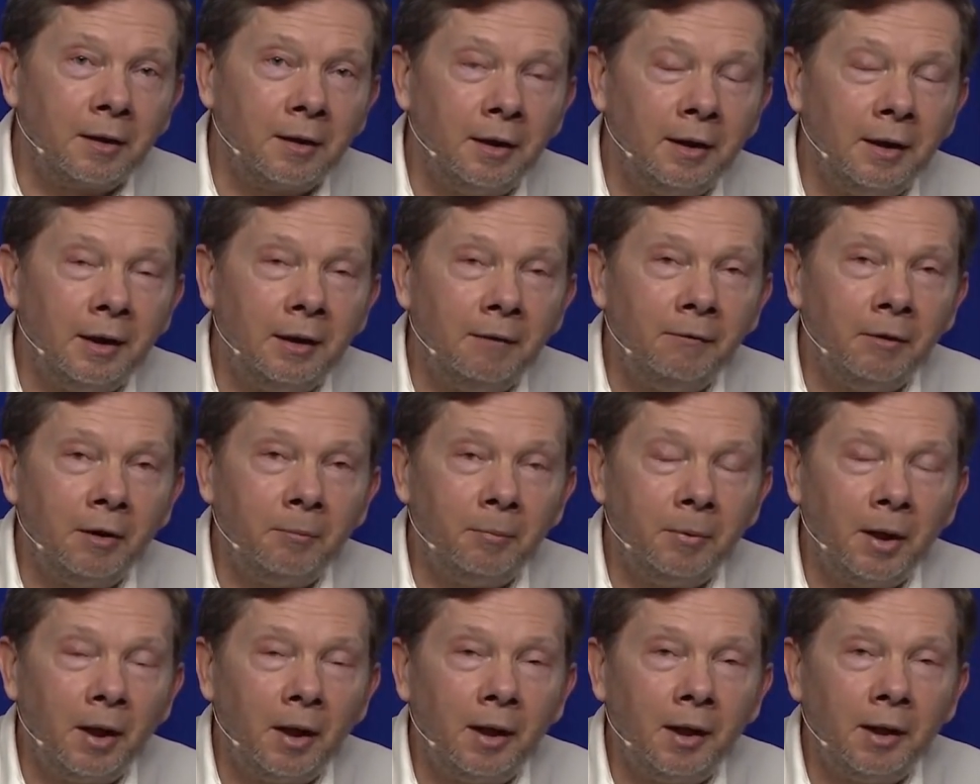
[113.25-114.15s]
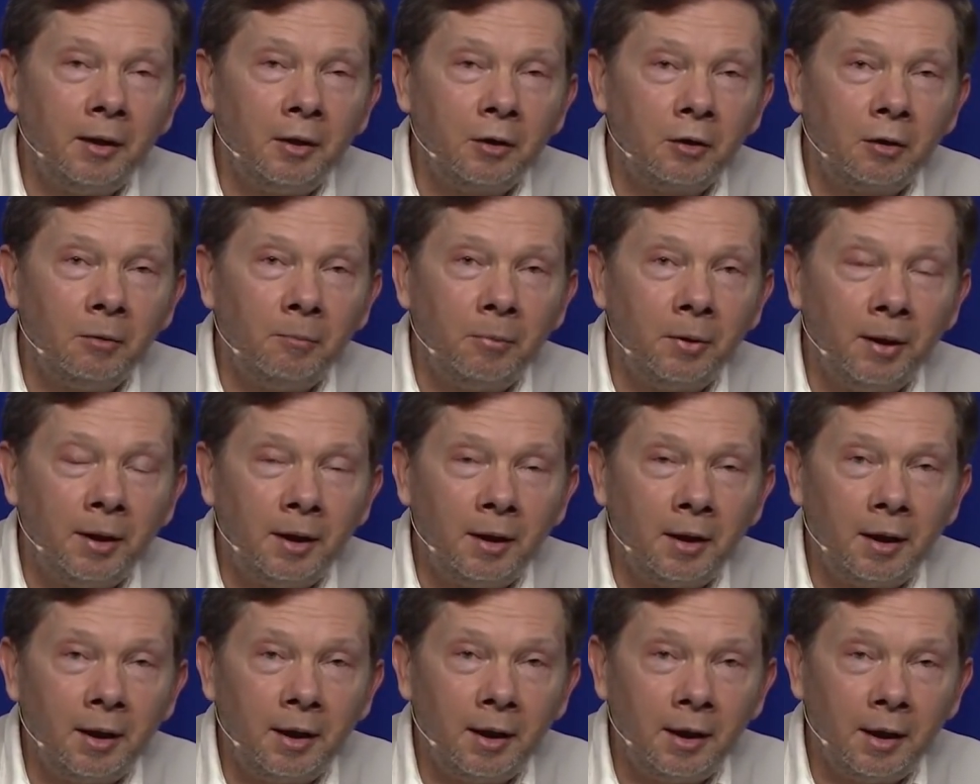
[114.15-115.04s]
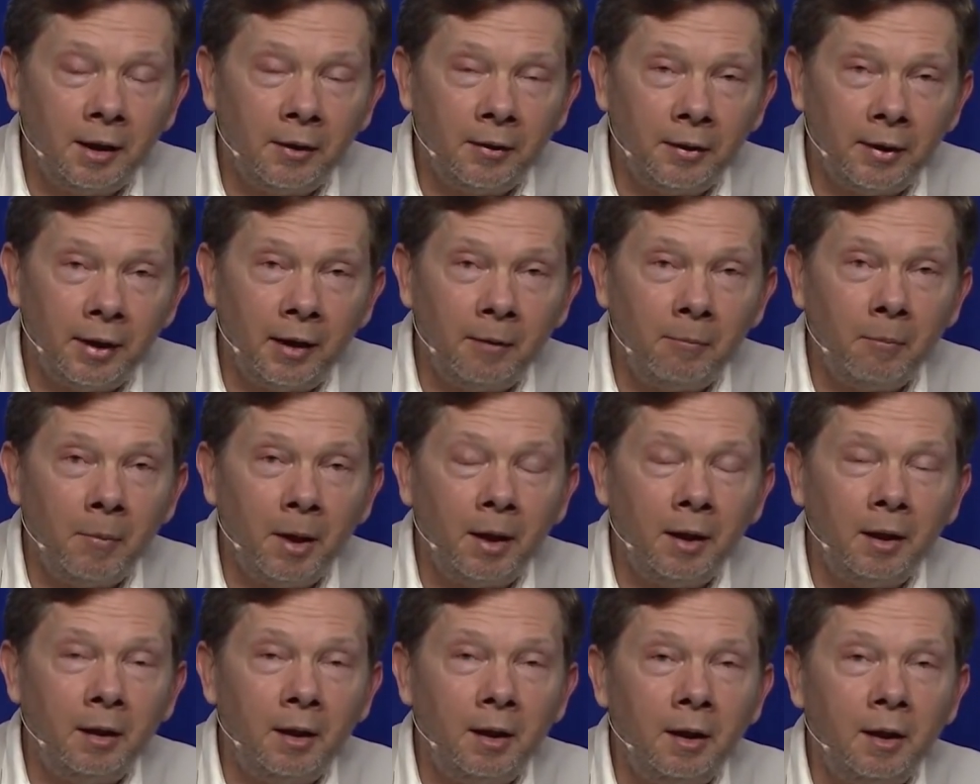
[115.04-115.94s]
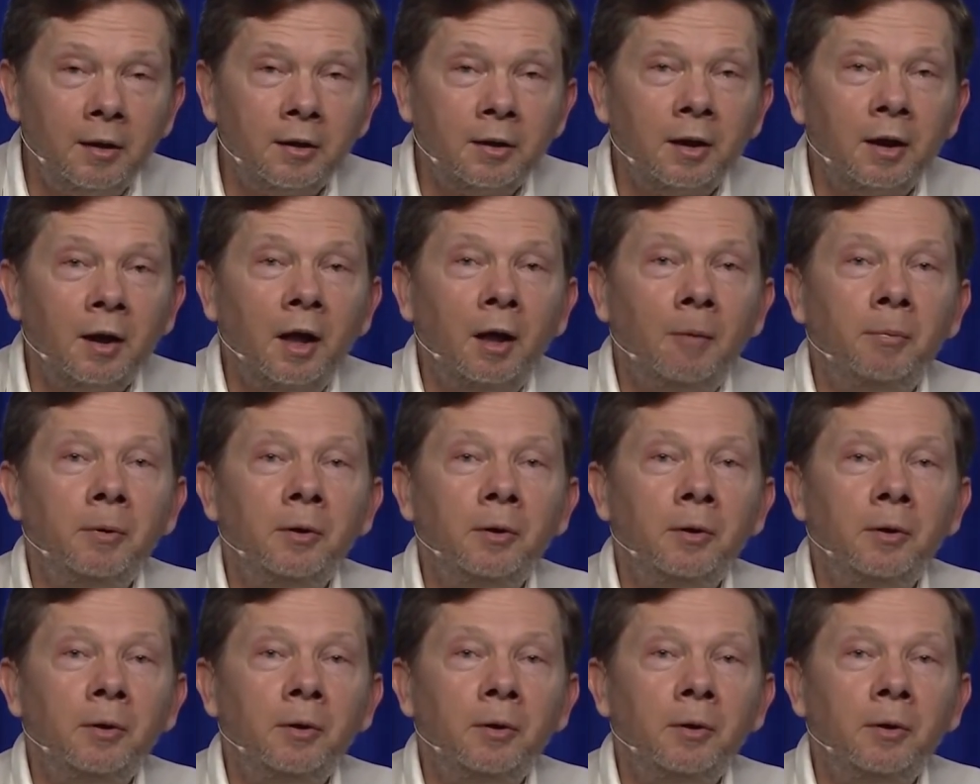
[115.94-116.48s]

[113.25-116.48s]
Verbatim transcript: я оставил это позади себя. А после этого,